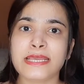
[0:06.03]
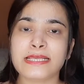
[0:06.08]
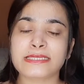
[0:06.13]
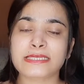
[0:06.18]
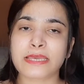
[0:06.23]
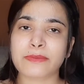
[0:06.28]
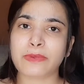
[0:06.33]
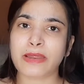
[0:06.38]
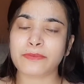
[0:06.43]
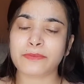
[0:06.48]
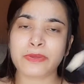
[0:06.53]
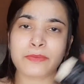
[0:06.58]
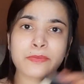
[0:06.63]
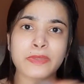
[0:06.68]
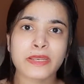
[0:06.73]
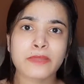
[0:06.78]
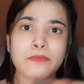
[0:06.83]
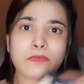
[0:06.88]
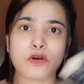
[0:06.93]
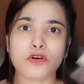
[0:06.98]
इसके बारे में
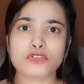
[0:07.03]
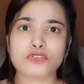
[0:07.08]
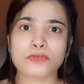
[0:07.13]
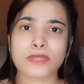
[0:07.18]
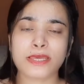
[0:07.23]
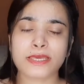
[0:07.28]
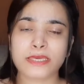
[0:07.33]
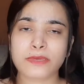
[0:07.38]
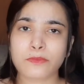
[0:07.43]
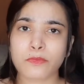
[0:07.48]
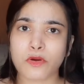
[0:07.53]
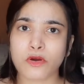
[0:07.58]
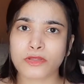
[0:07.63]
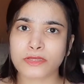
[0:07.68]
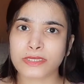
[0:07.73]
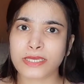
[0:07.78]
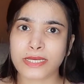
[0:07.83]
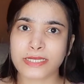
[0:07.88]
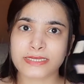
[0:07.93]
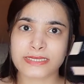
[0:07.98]
मैंने बहुत सुना है कि
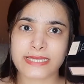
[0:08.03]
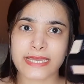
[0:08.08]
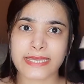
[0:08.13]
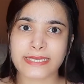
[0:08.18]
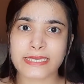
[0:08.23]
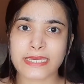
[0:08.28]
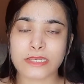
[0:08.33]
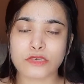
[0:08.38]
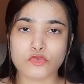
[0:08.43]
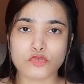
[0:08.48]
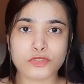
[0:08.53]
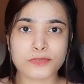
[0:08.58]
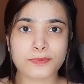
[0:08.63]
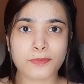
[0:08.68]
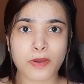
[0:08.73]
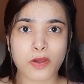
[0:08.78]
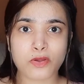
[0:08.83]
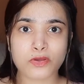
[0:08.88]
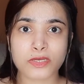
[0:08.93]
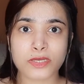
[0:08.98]
बहुत ही अच्छा ये लूज़
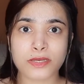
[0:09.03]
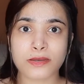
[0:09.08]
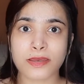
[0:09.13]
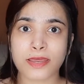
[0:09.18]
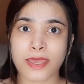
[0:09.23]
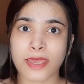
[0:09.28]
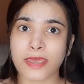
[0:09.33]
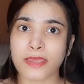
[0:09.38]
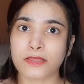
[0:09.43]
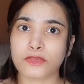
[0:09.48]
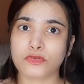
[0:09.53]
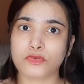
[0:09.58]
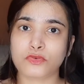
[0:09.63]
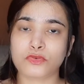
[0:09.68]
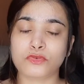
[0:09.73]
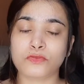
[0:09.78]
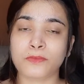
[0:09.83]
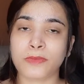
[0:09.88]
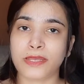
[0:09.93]
पाउडर है तो